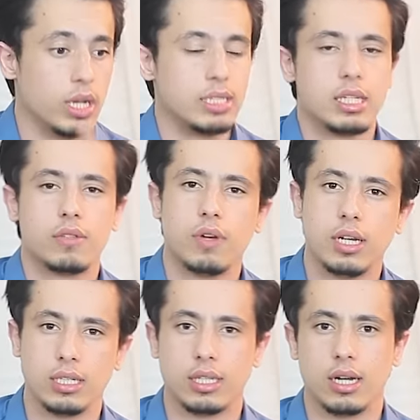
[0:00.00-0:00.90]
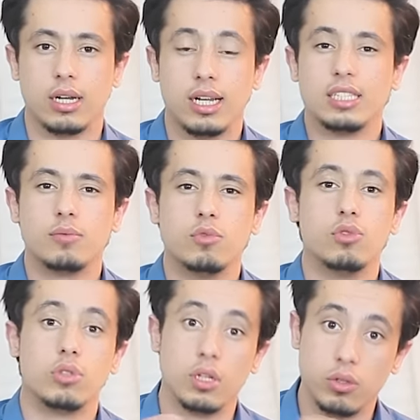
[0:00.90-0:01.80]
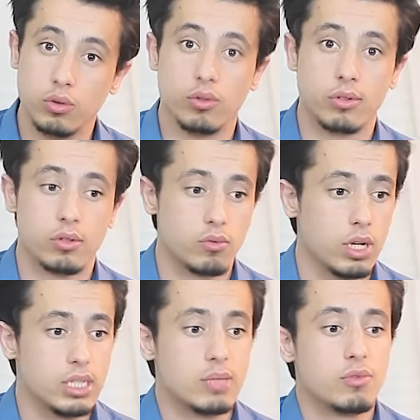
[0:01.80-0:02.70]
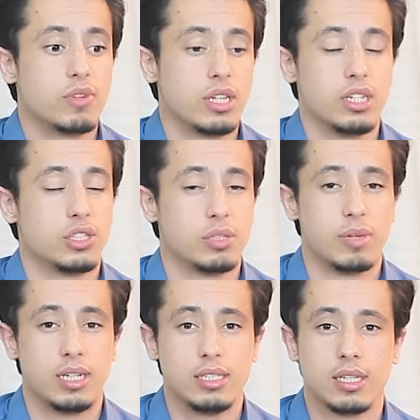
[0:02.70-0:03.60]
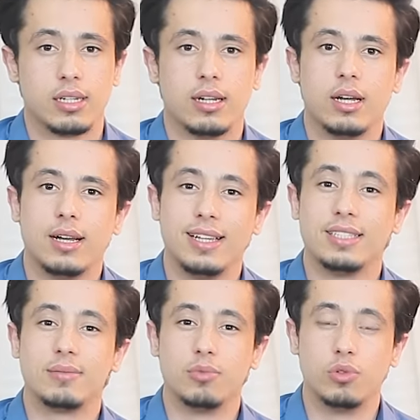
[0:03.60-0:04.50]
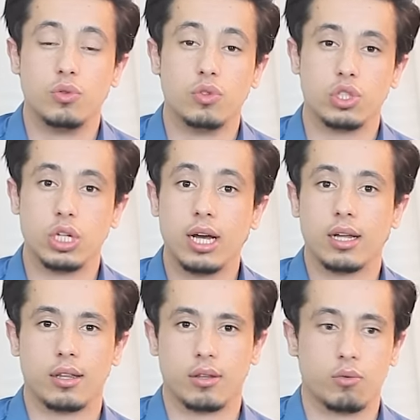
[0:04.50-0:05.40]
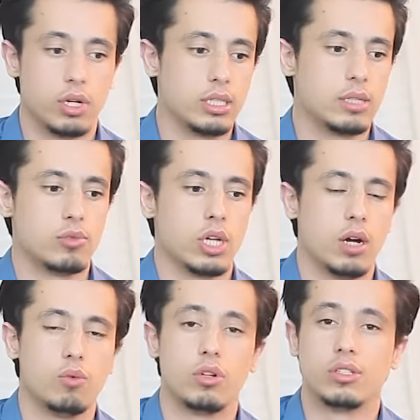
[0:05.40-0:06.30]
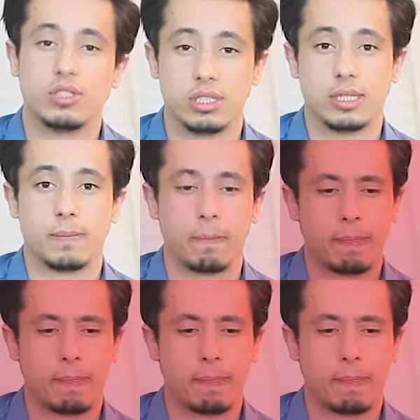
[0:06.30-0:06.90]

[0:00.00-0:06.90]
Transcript: وليست فائدة اسمه ديوث وليس منفتح اجتماعيا اسمه شاذ وليس متحول جنسي